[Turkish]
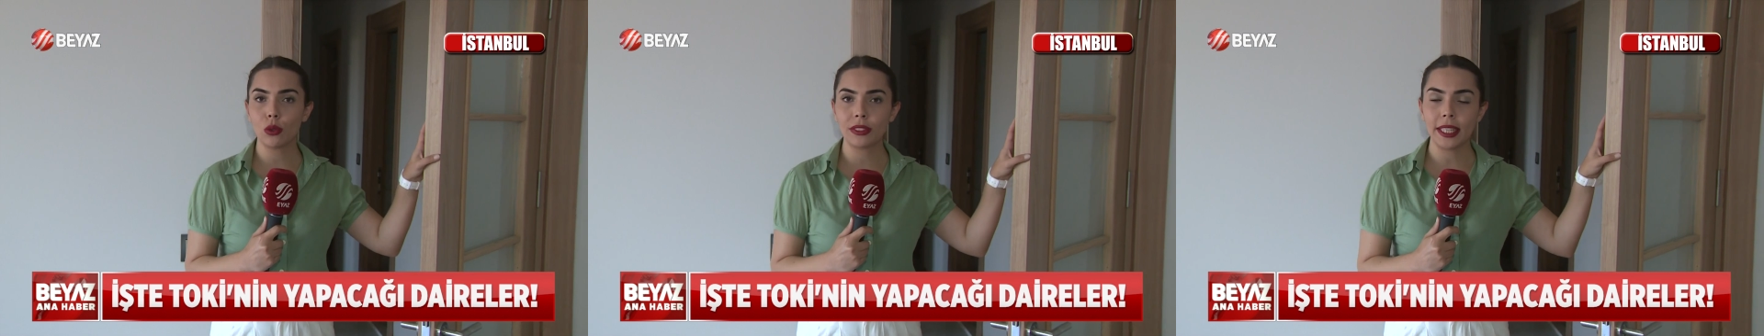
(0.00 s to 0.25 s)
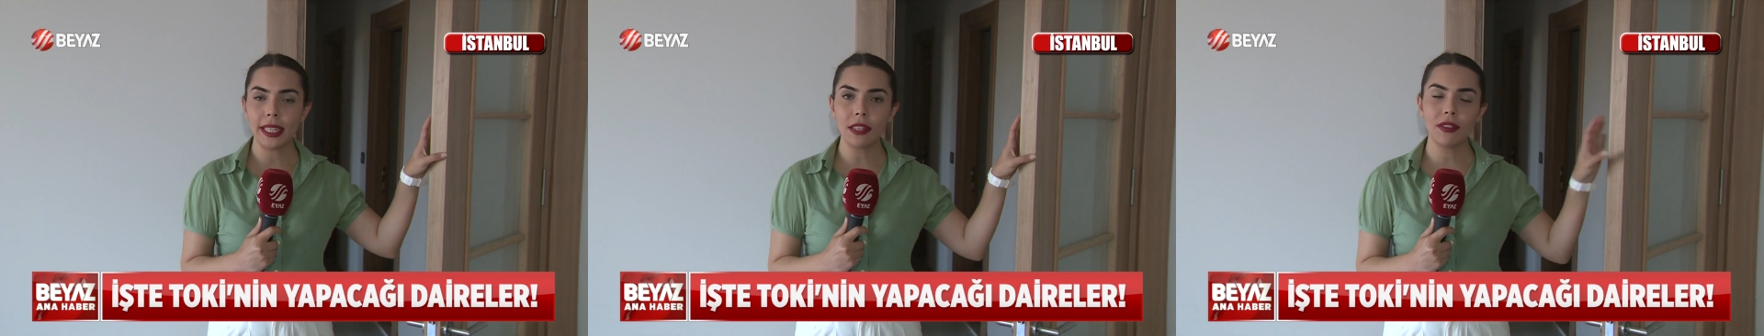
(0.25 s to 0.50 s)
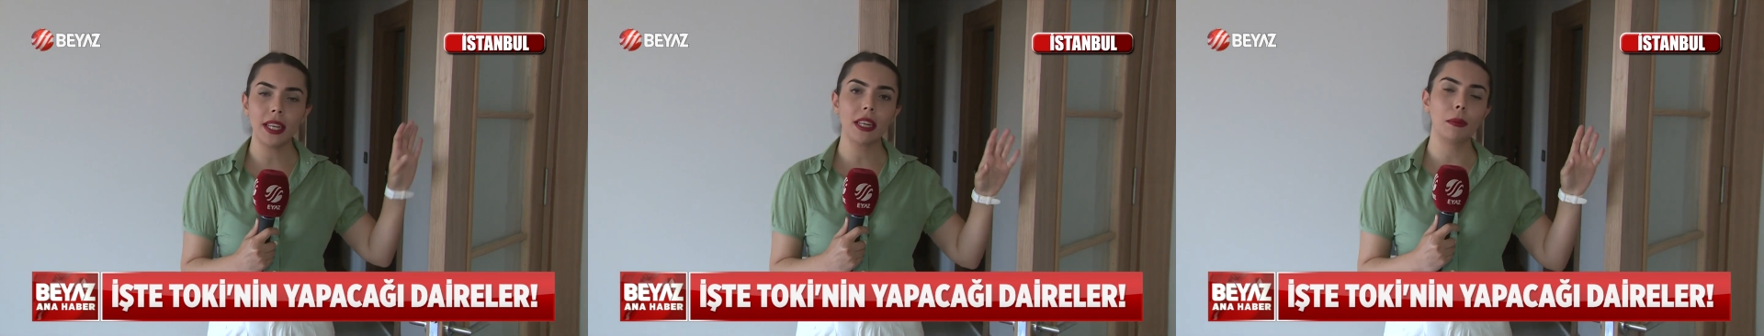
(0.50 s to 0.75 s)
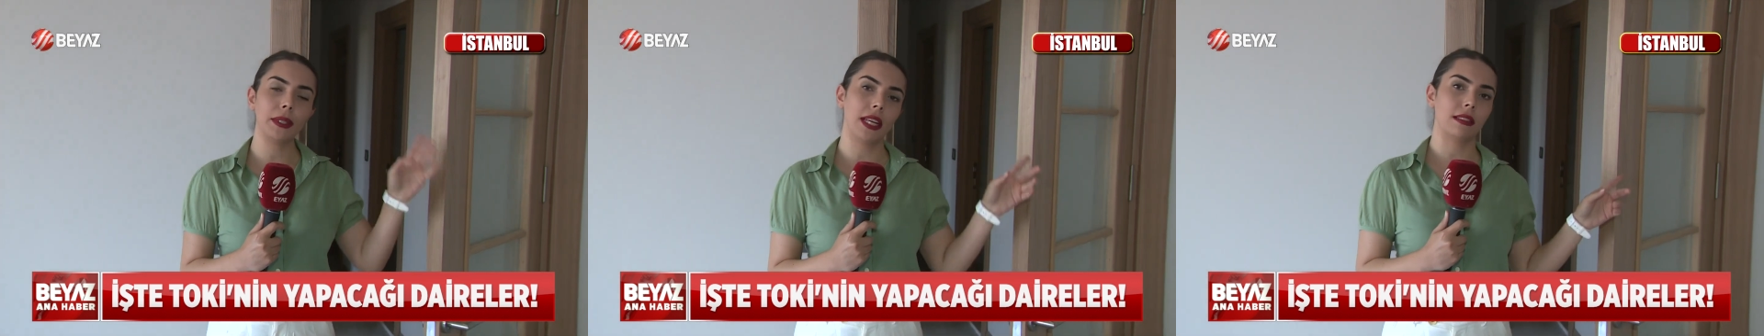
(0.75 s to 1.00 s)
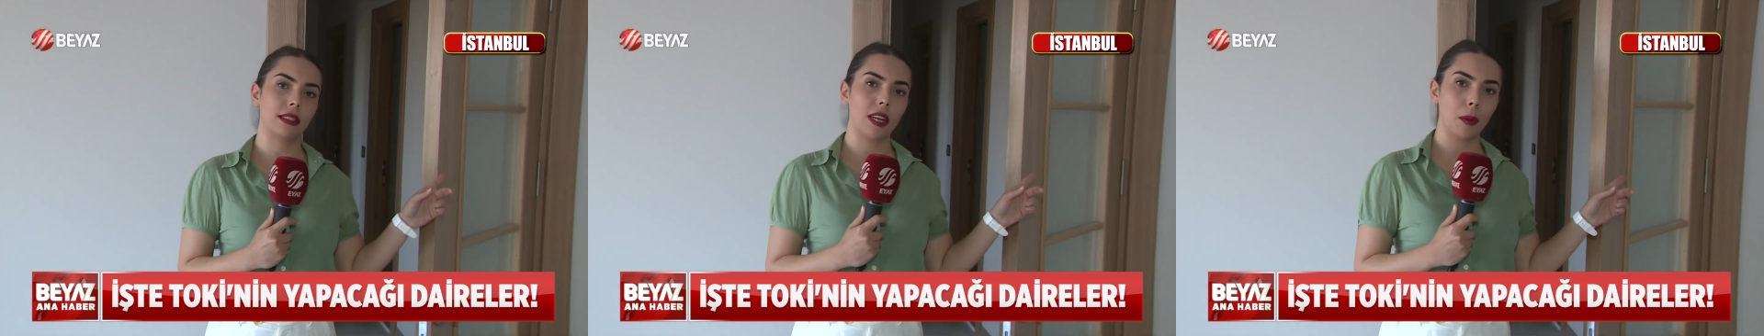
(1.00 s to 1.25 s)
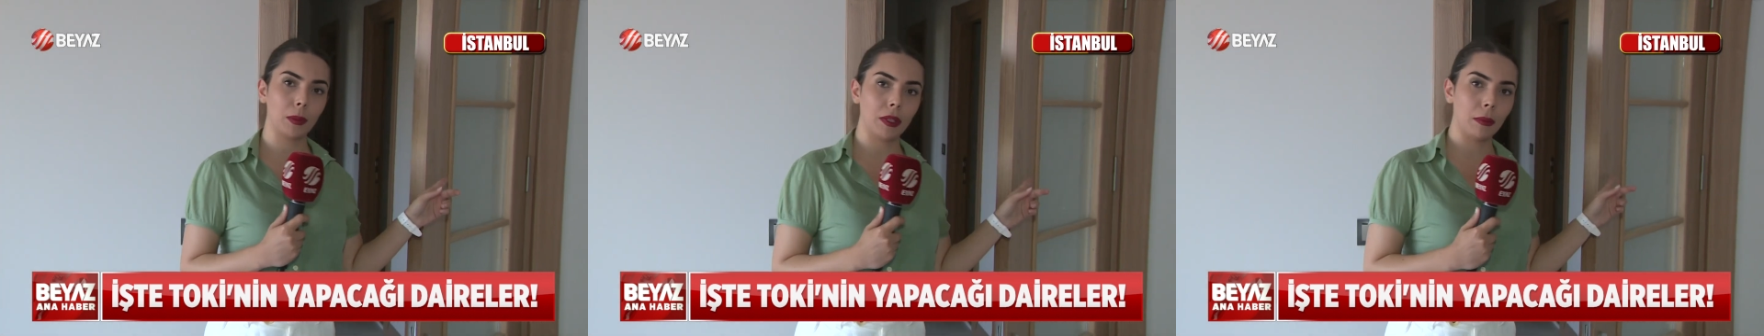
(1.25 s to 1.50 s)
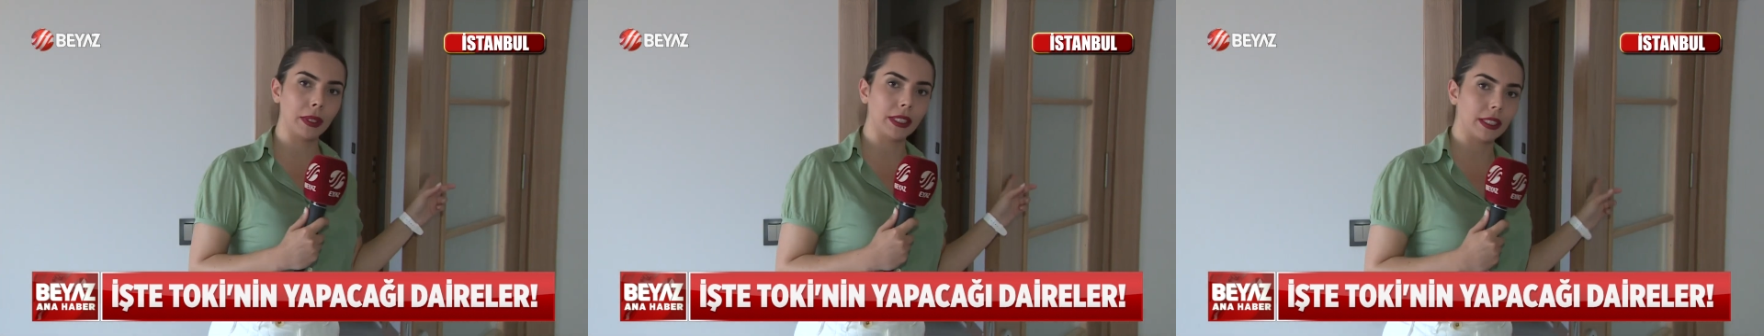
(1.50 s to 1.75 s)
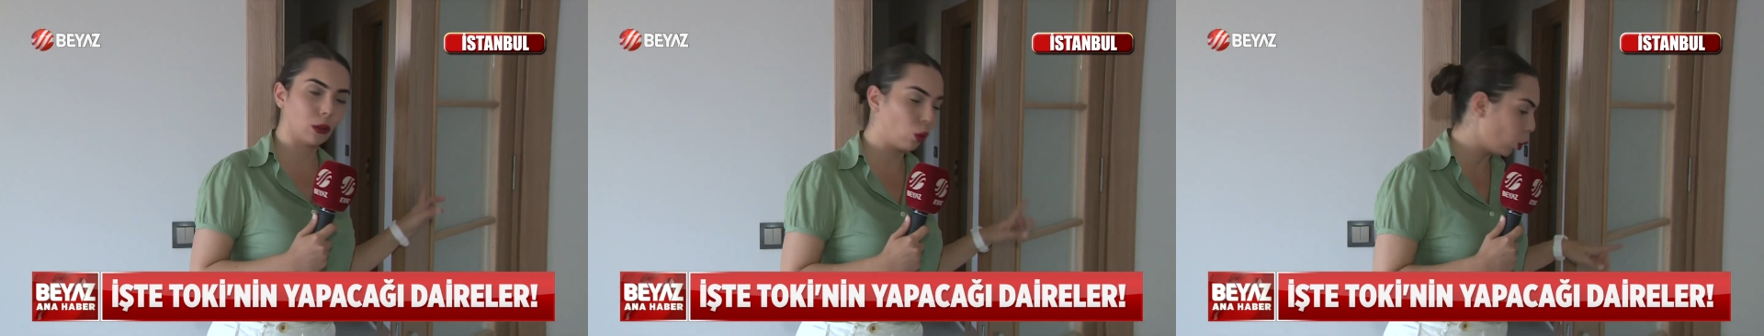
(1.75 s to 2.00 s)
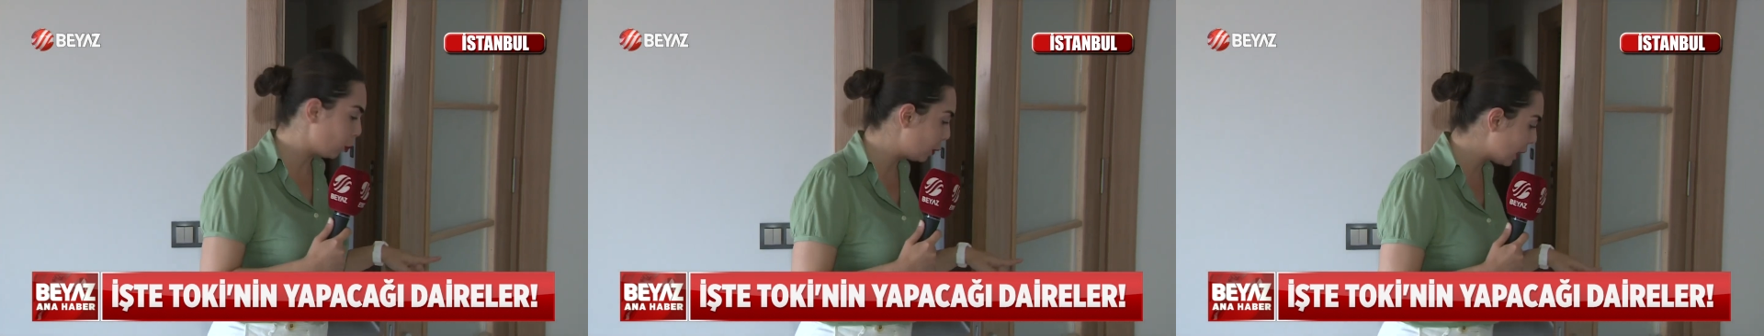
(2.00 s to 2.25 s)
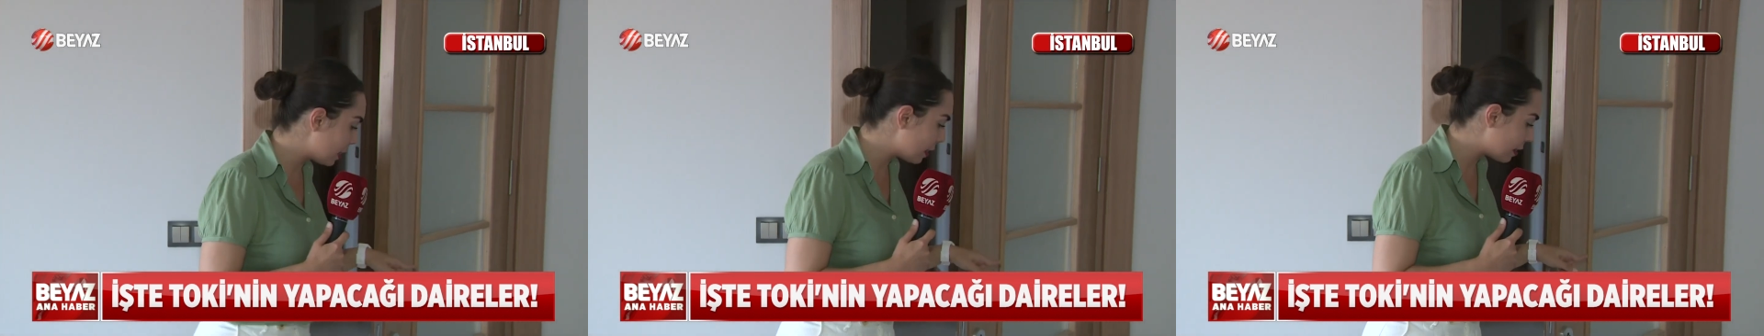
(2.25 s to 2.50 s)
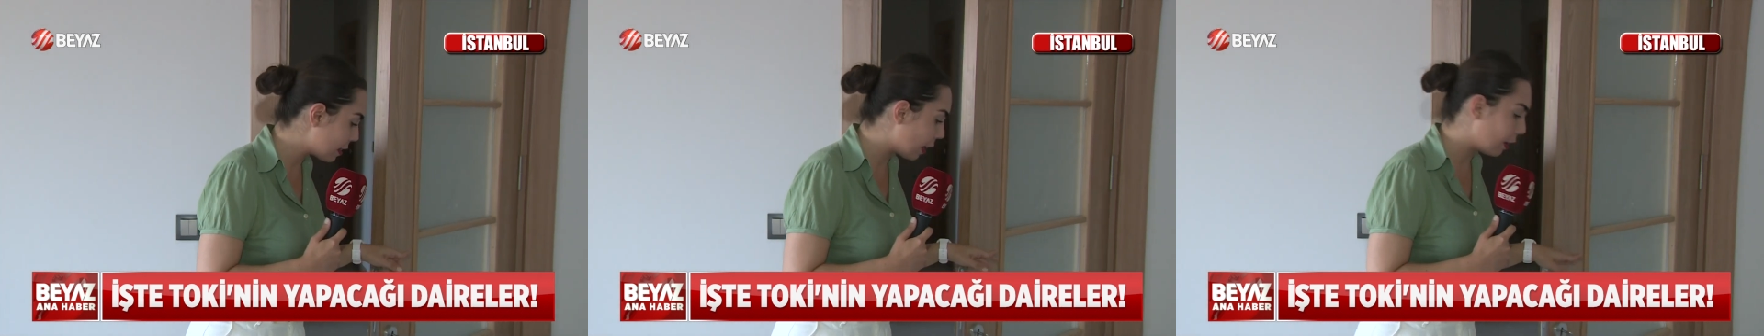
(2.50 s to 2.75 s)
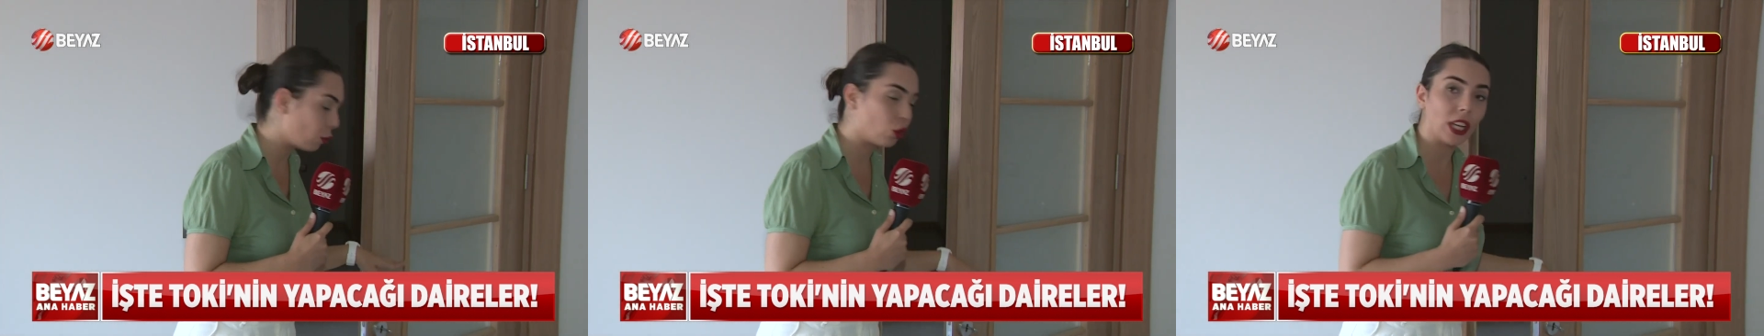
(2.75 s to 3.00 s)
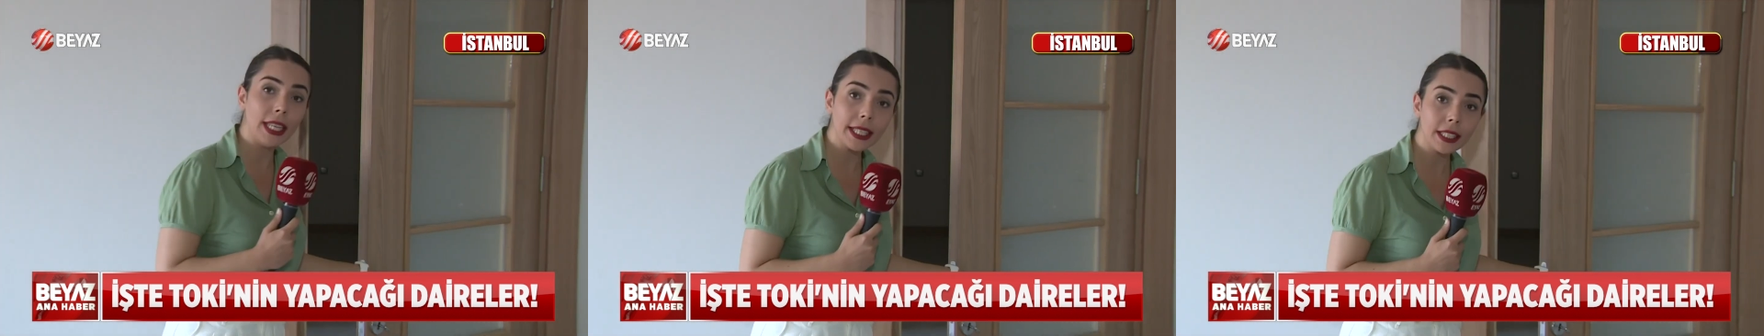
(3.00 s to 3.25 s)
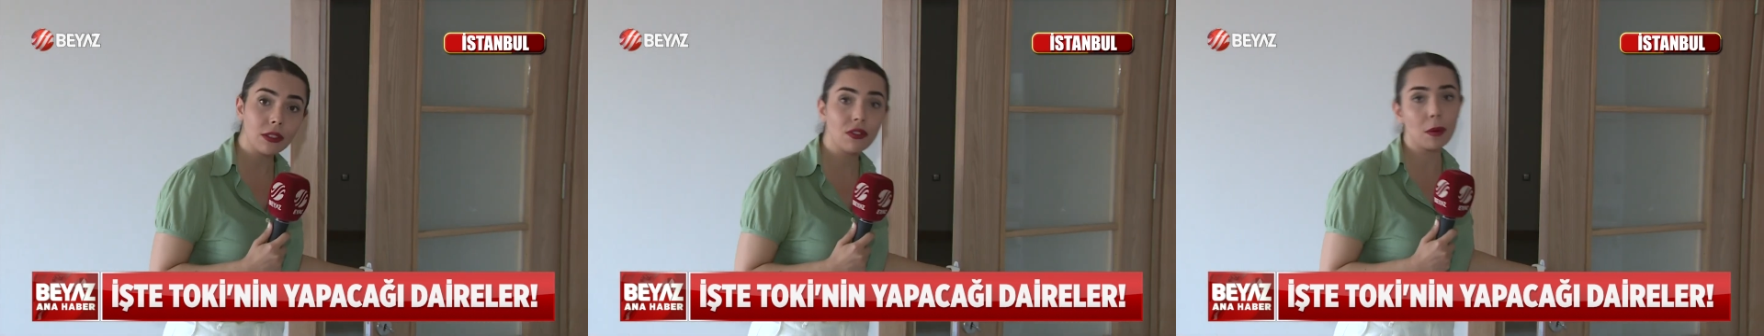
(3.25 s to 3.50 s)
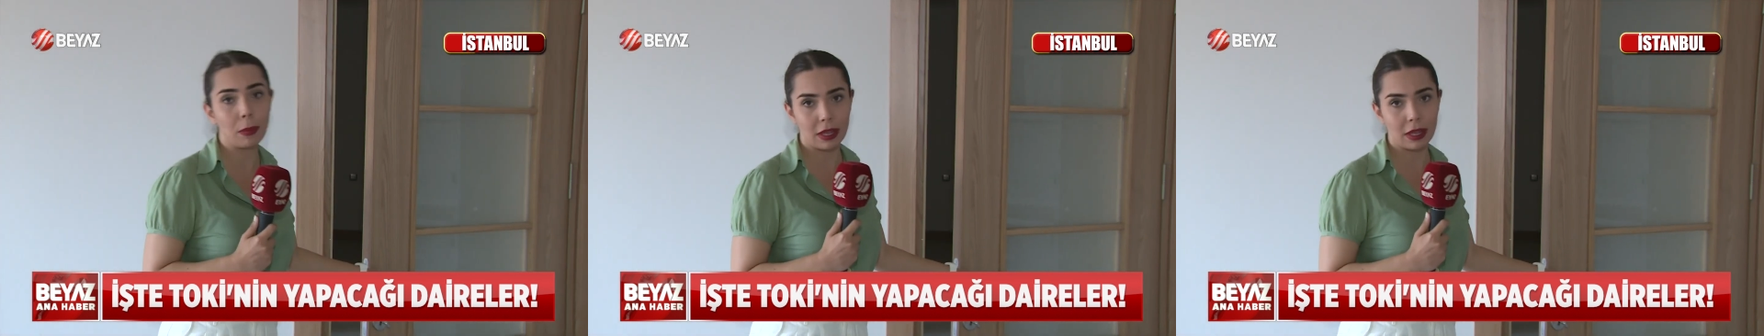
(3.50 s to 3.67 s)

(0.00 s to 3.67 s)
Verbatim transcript: gövdeli ve laminant kaplamalı. Kulpları ise çelik ve